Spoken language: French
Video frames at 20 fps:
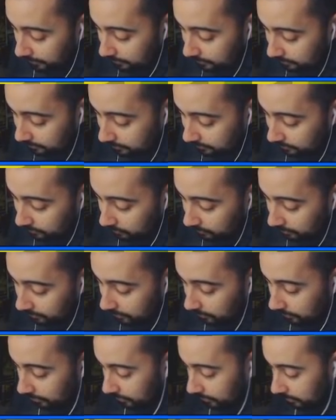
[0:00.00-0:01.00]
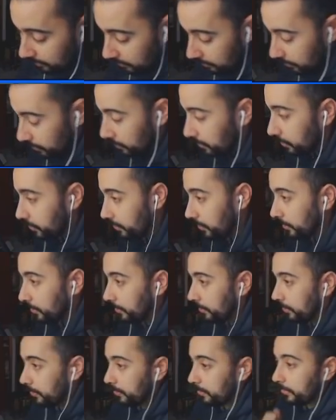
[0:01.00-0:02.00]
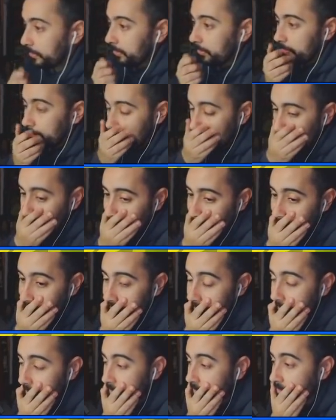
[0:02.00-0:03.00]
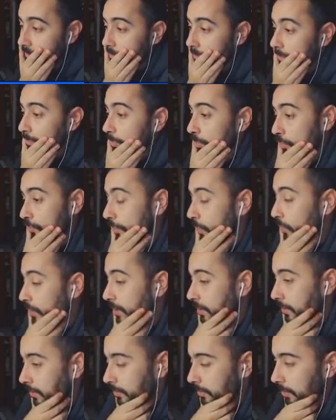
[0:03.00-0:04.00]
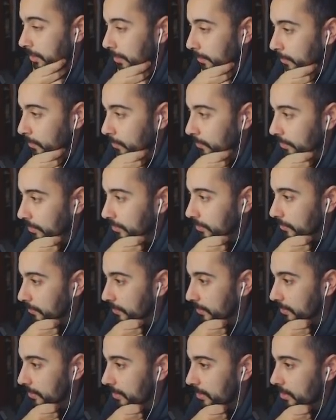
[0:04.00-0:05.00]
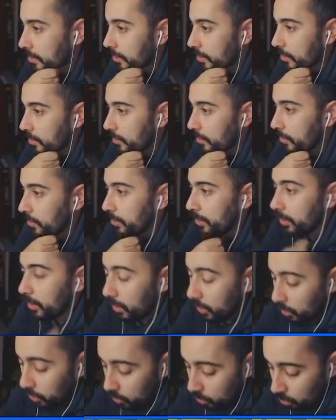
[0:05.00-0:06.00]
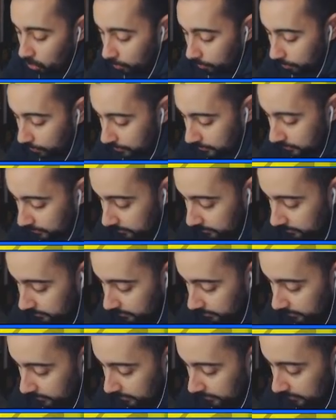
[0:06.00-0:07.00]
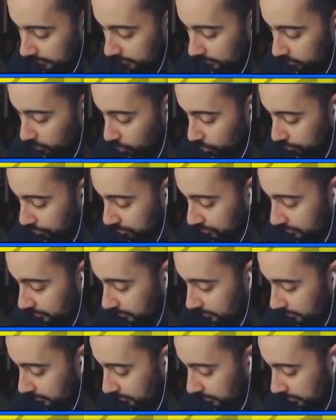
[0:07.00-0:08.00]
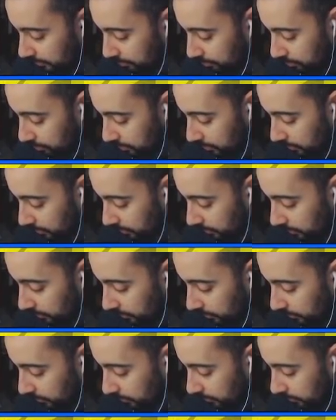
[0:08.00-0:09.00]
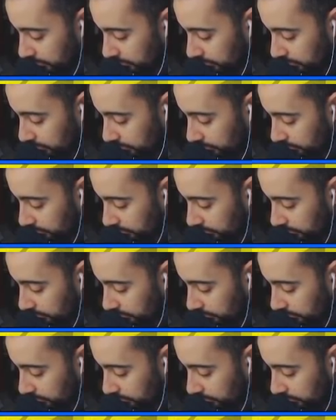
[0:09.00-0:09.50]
600 dB. Euh, on va essayer. je vais au lit, clairement. On va, essayer d'aller chercher euh, le petit, le petit, et puis euh,